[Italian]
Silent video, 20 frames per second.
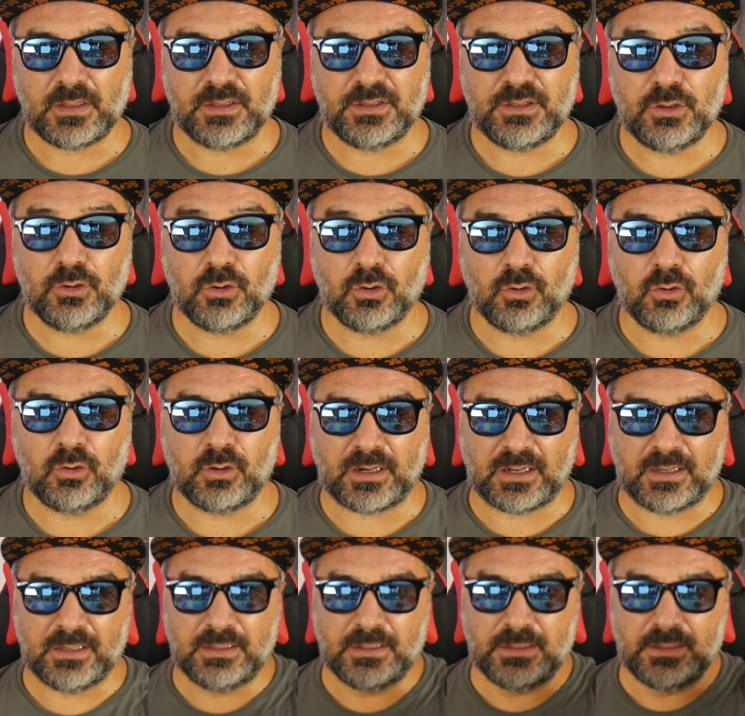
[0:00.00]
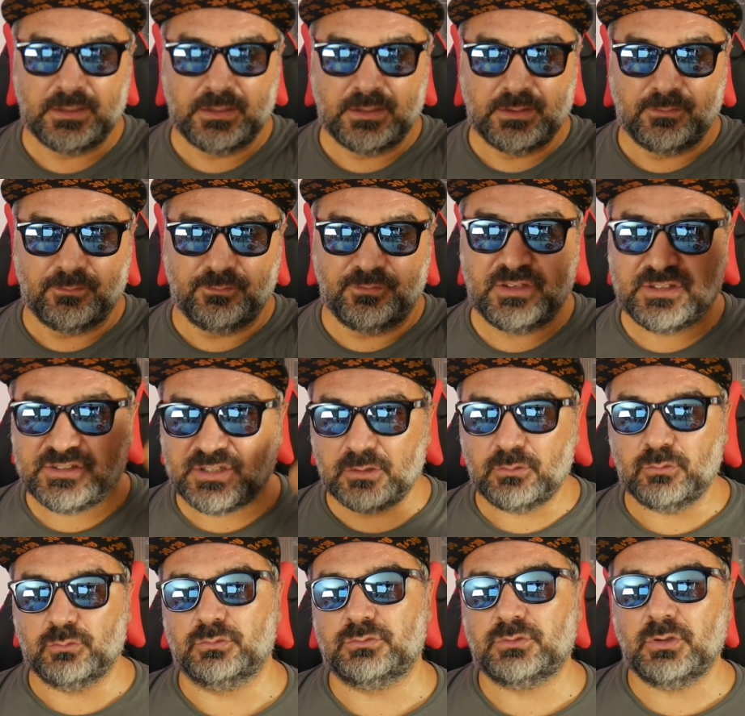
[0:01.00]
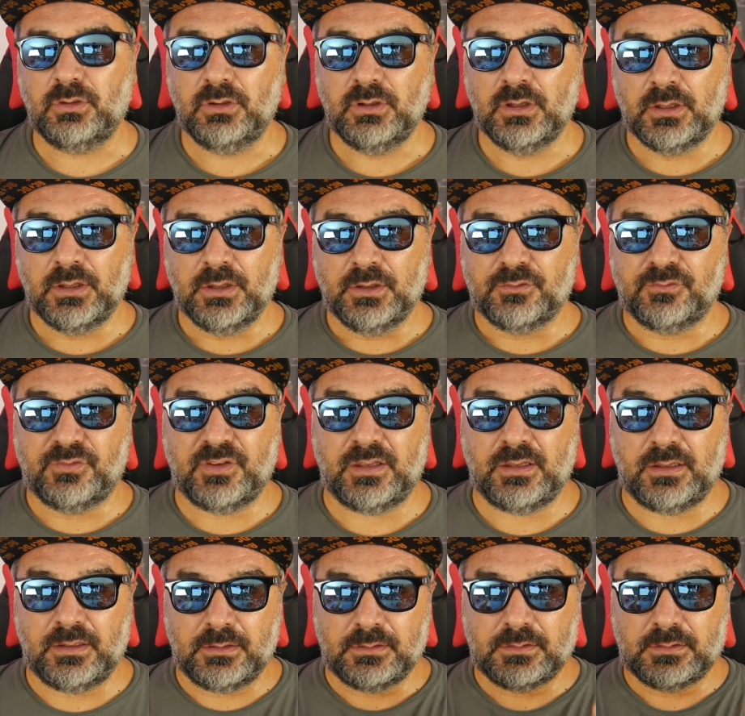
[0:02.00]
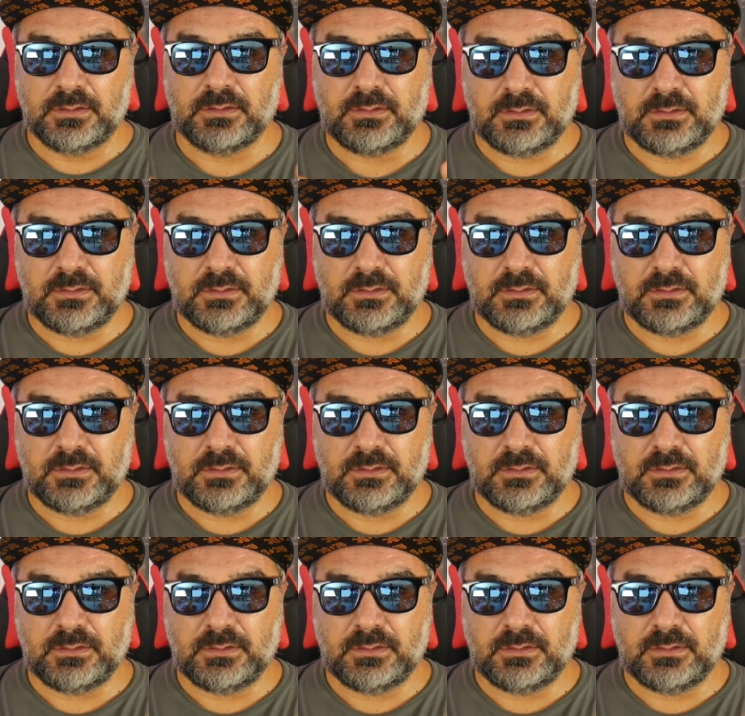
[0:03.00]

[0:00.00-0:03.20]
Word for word: Io ora vi saluto, vi